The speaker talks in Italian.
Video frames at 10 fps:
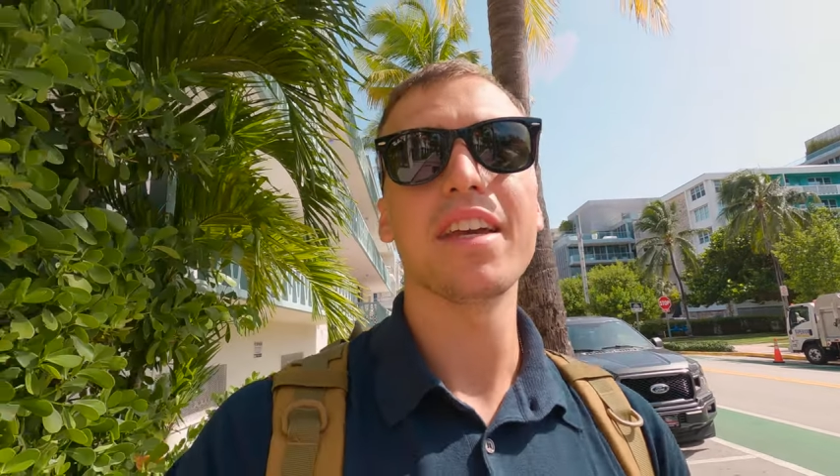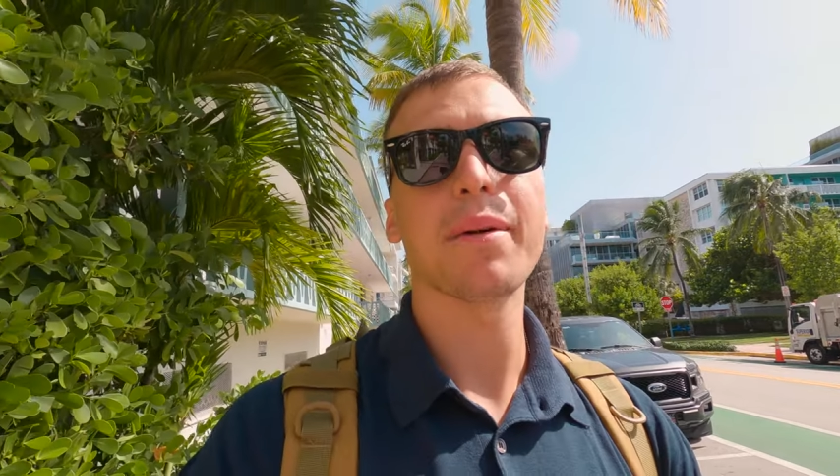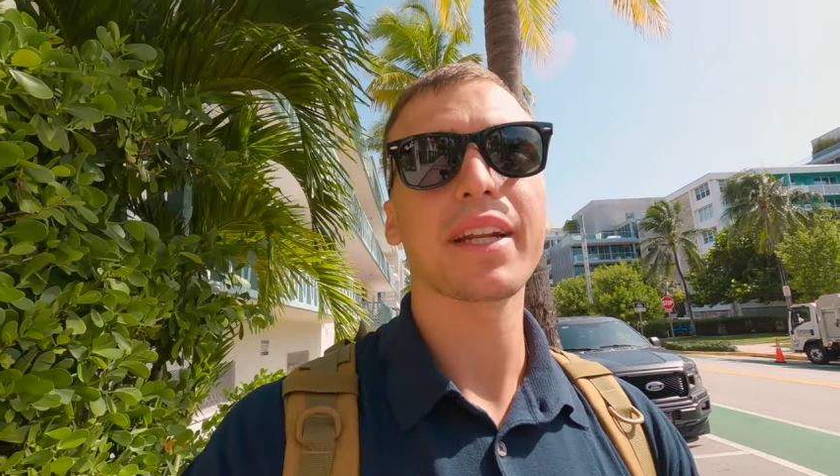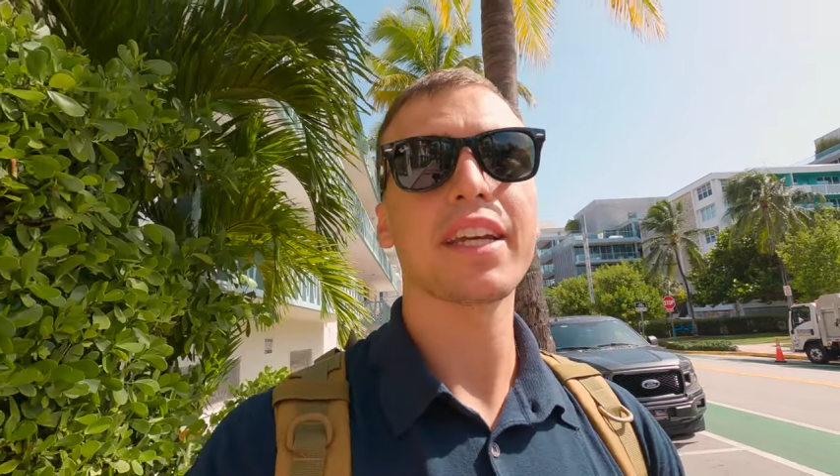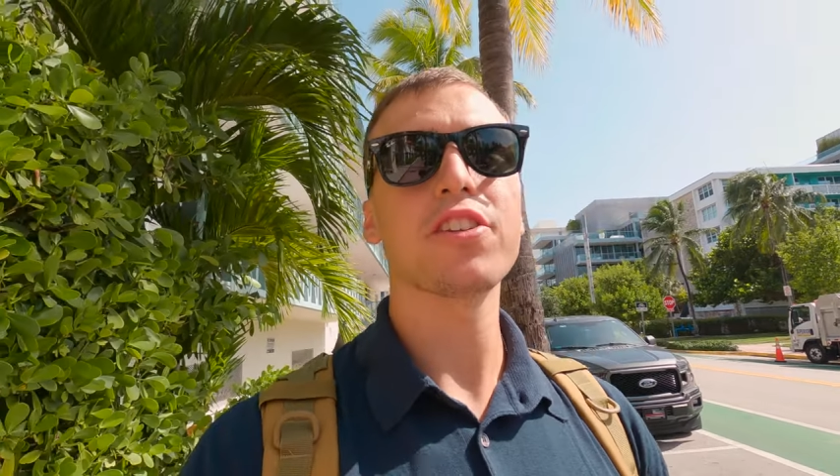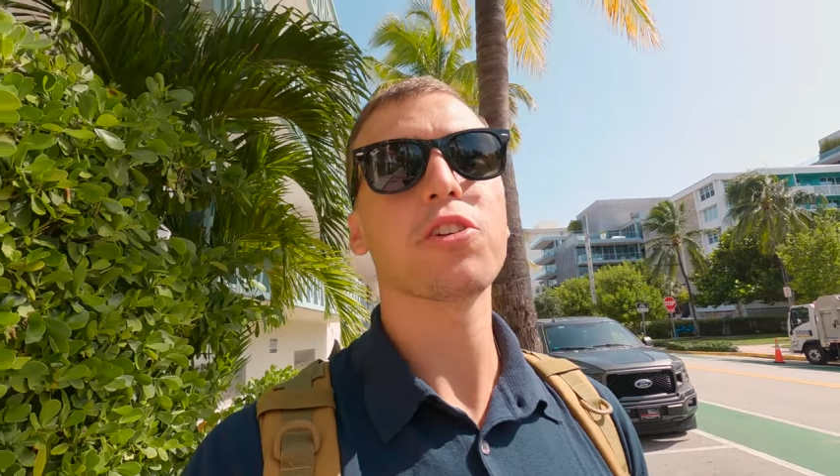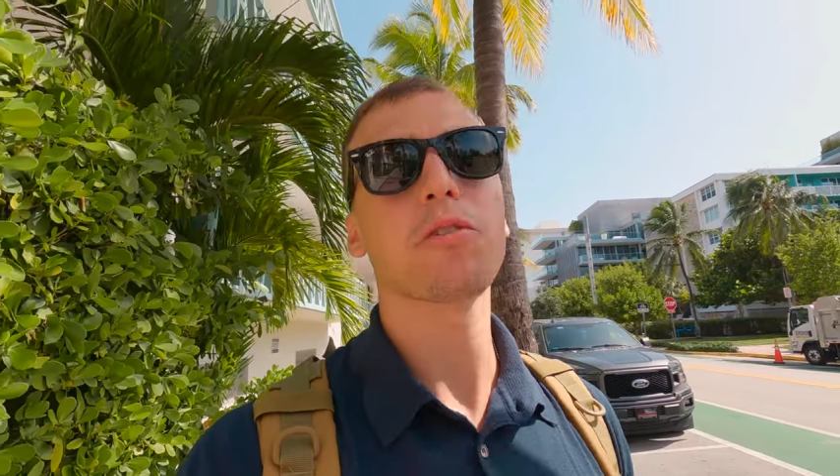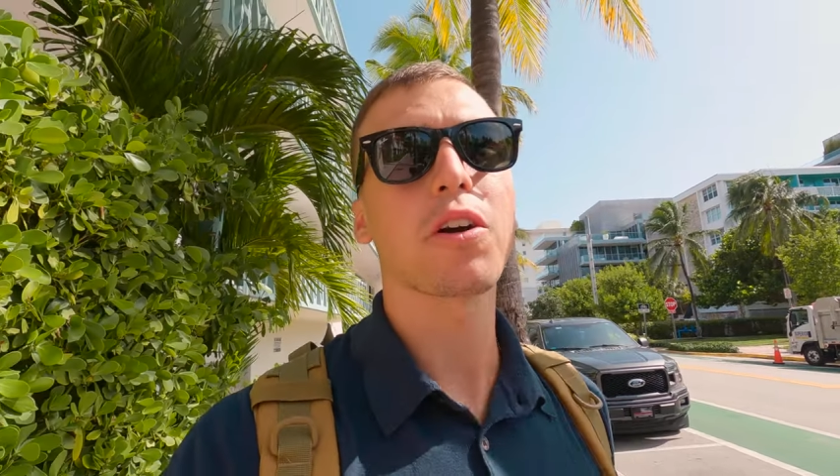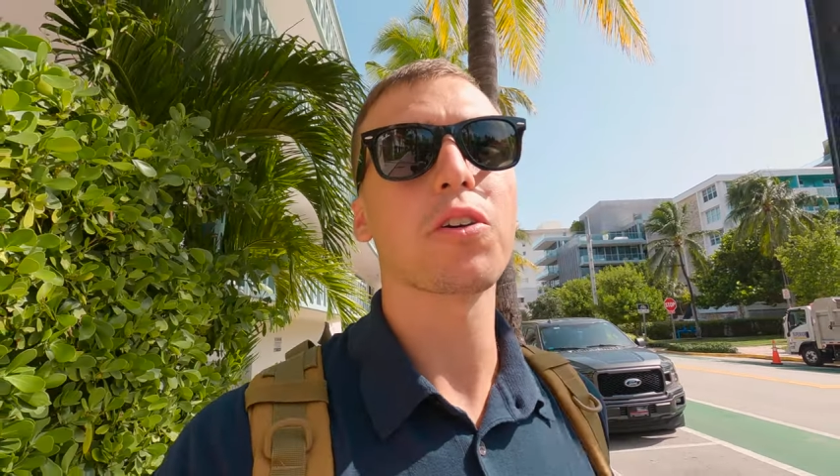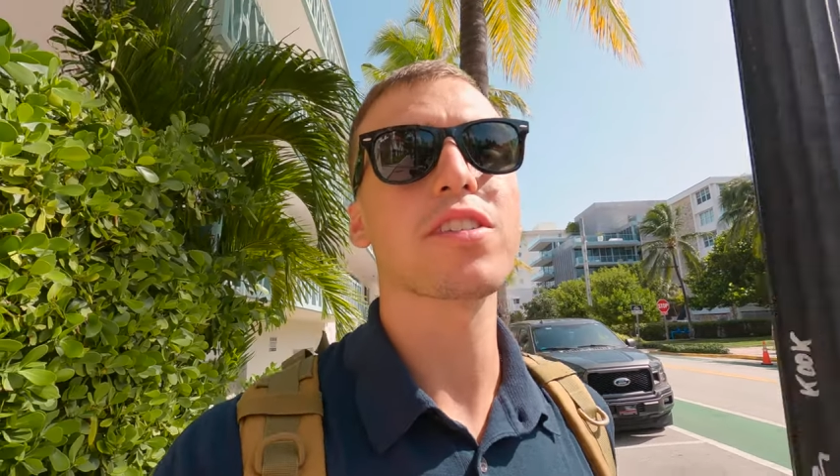i parcheggi
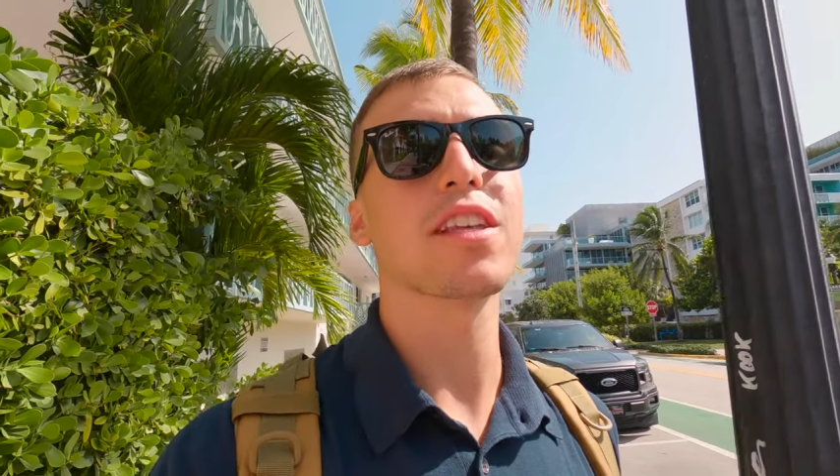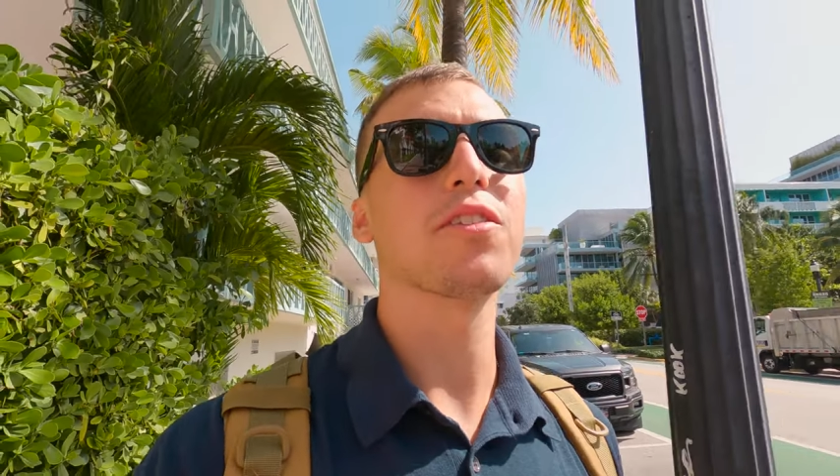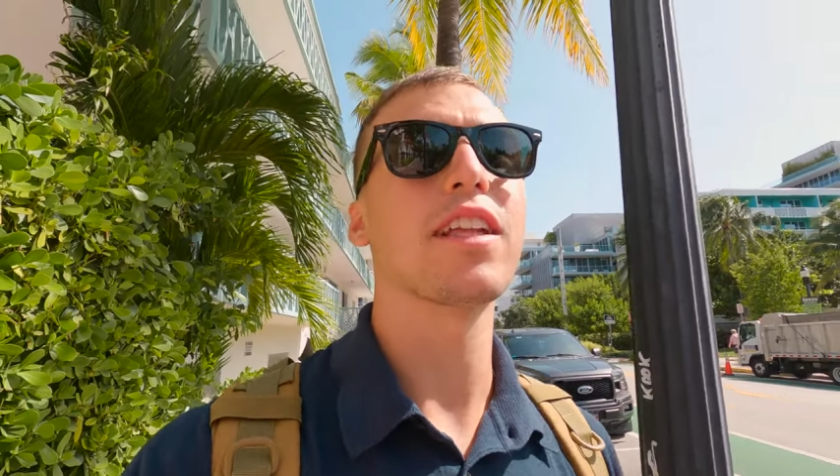qua costano